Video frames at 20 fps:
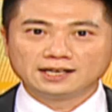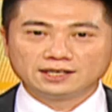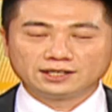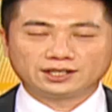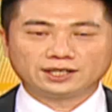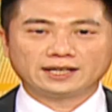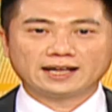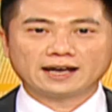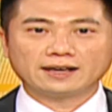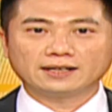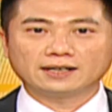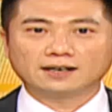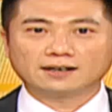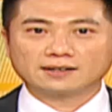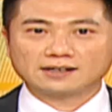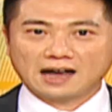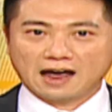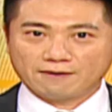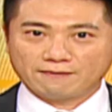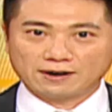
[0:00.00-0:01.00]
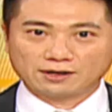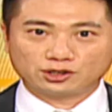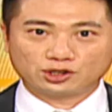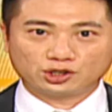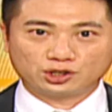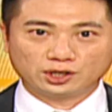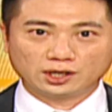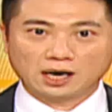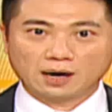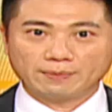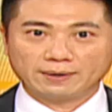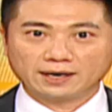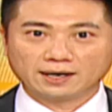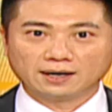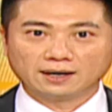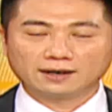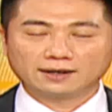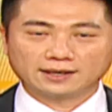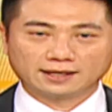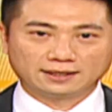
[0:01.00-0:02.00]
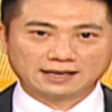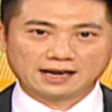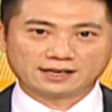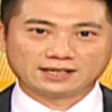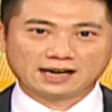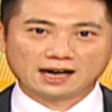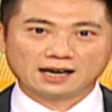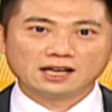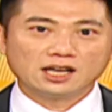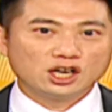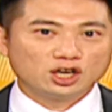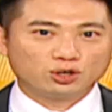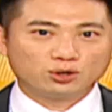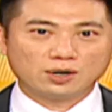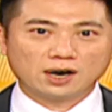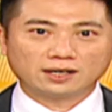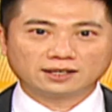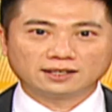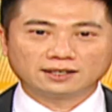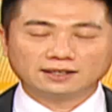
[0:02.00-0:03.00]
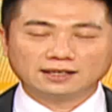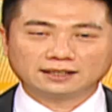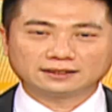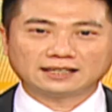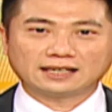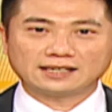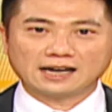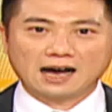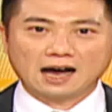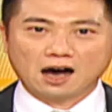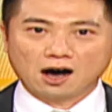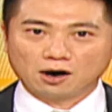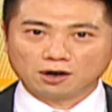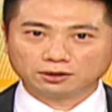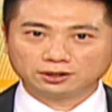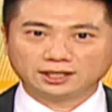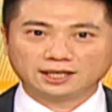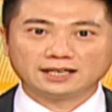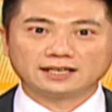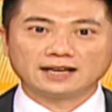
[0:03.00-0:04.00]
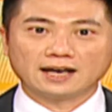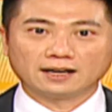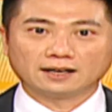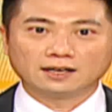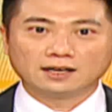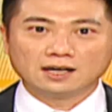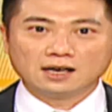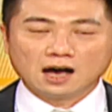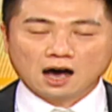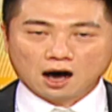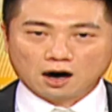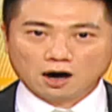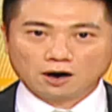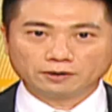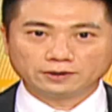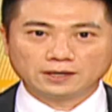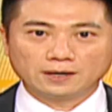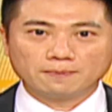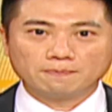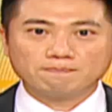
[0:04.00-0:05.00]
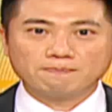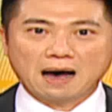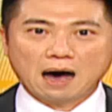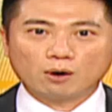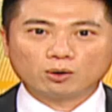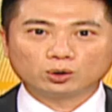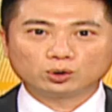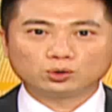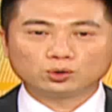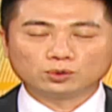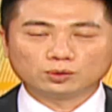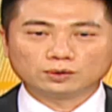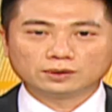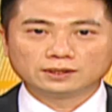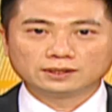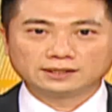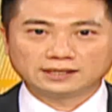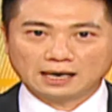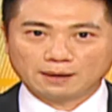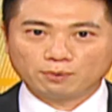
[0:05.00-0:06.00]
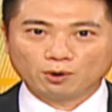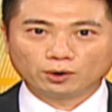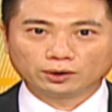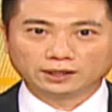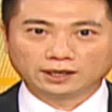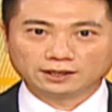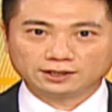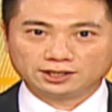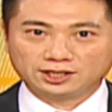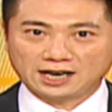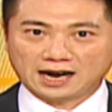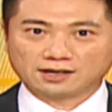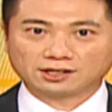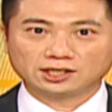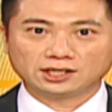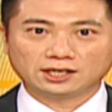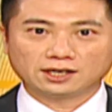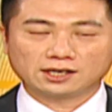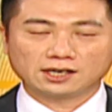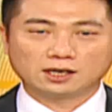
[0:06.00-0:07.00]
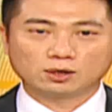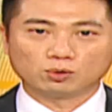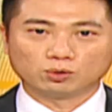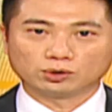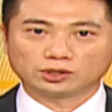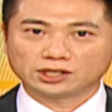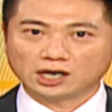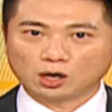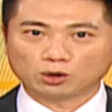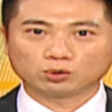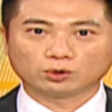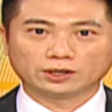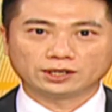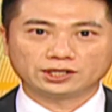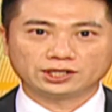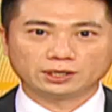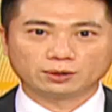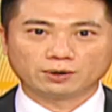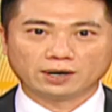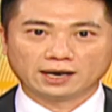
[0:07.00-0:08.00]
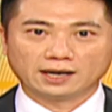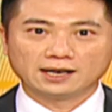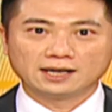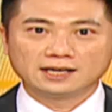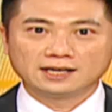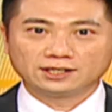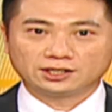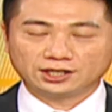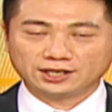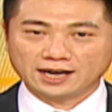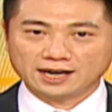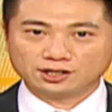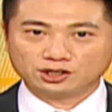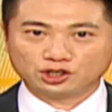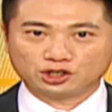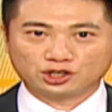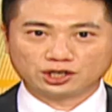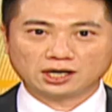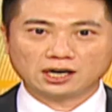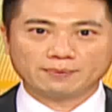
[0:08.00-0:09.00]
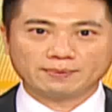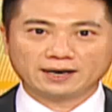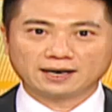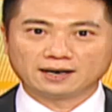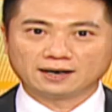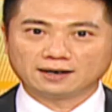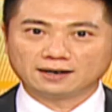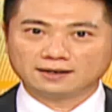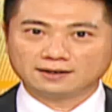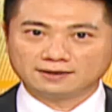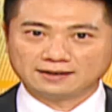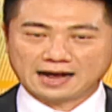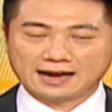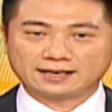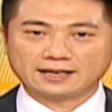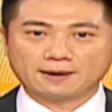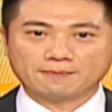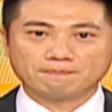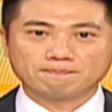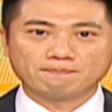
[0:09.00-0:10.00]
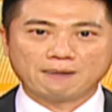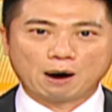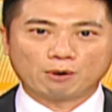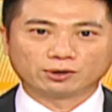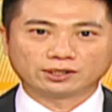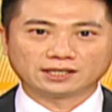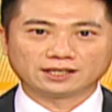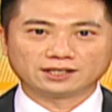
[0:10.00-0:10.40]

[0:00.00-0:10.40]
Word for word: 今天呢开放十个名额给大家，希望呢让大家好好体验，好好呢把握住这一波呢强势的个股操作的机会。今天十个名额，来电把握这